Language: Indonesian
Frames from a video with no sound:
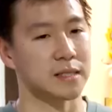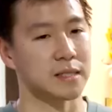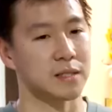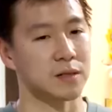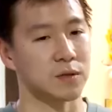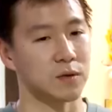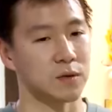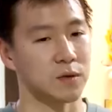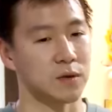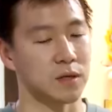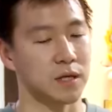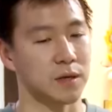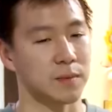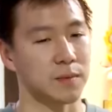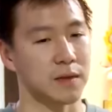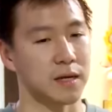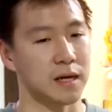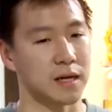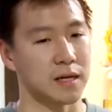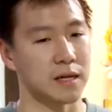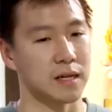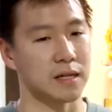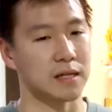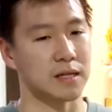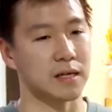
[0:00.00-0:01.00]
itu dia
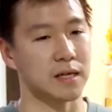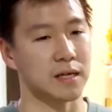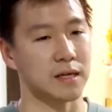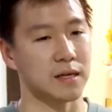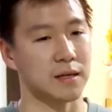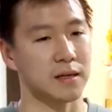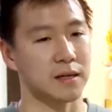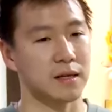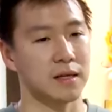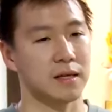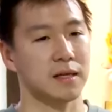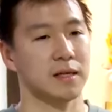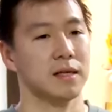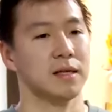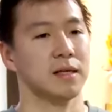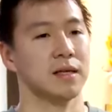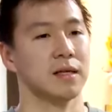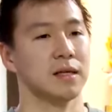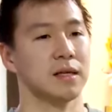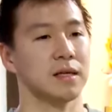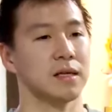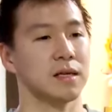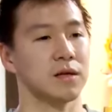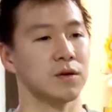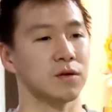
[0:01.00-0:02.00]
bilang nanti
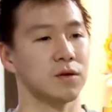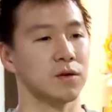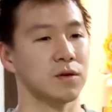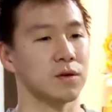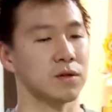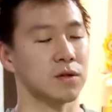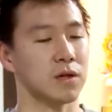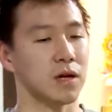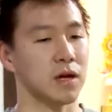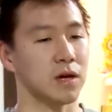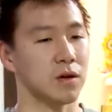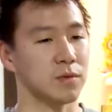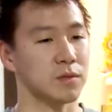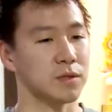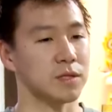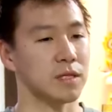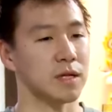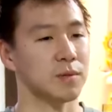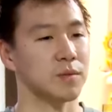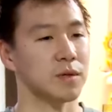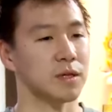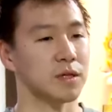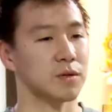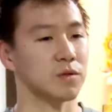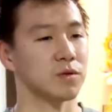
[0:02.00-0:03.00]
ikut kalau
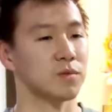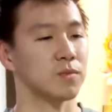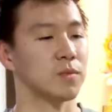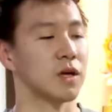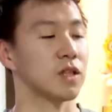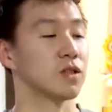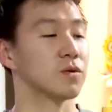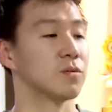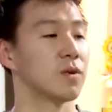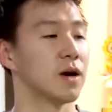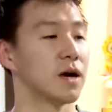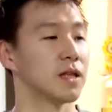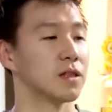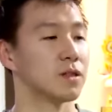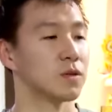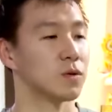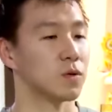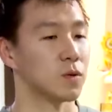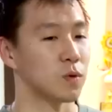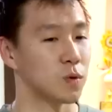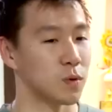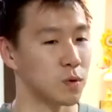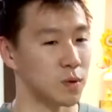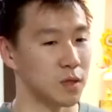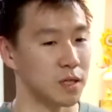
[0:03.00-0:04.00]
bisa bintut
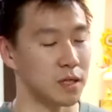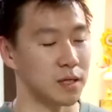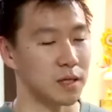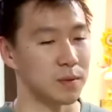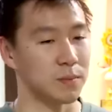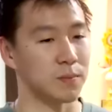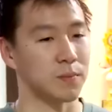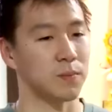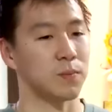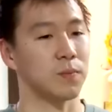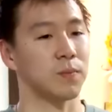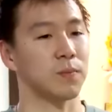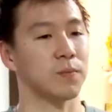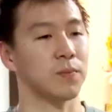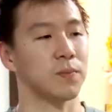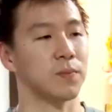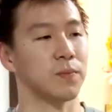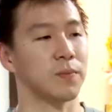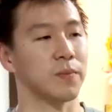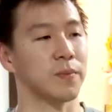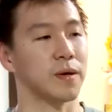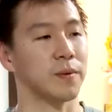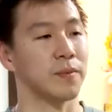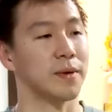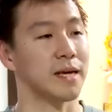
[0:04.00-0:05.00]
bantu-bantu di
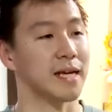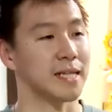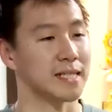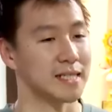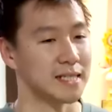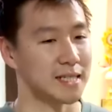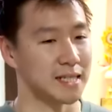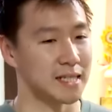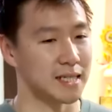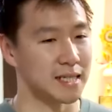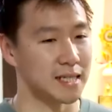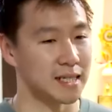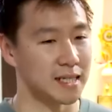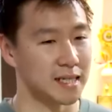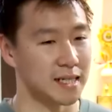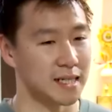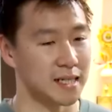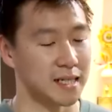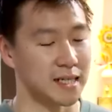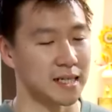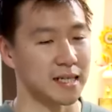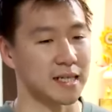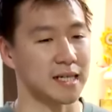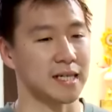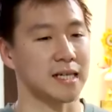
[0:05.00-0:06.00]
PBSI
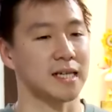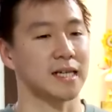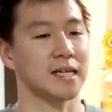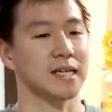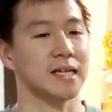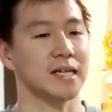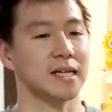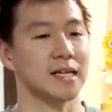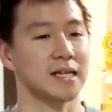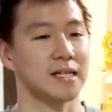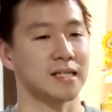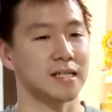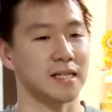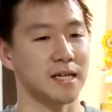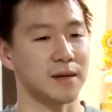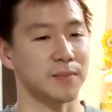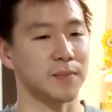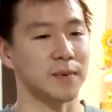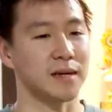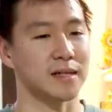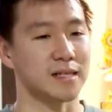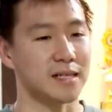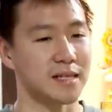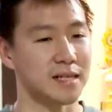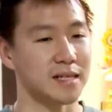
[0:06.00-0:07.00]
siap
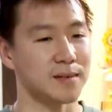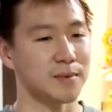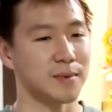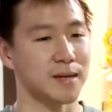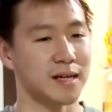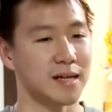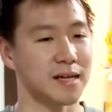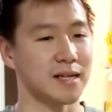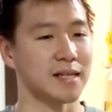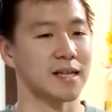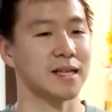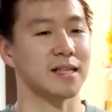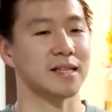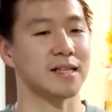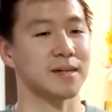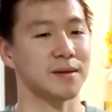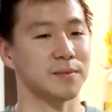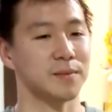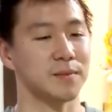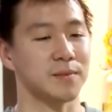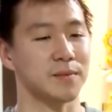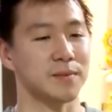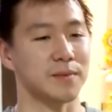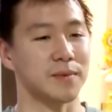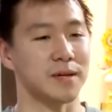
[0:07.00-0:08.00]
aja pak
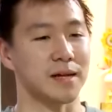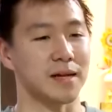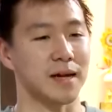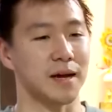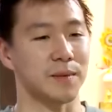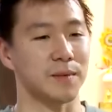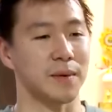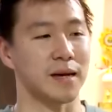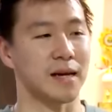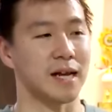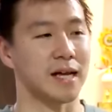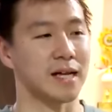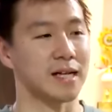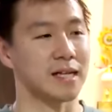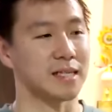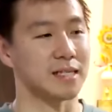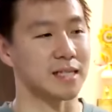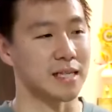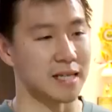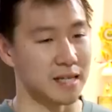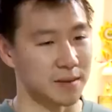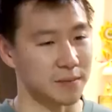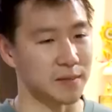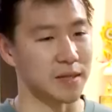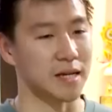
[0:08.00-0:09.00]
nanti berkabar lagi
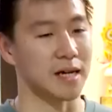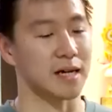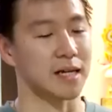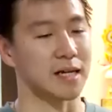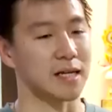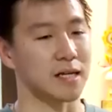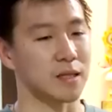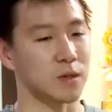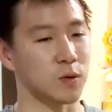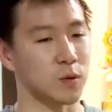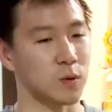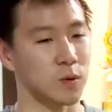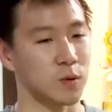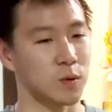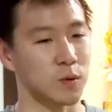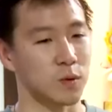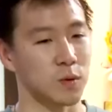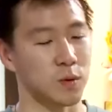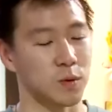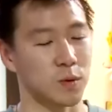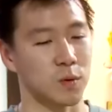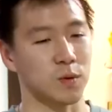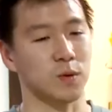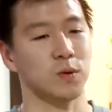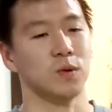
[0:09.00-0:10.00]
saya bilang
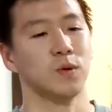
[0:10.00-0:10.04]
gitu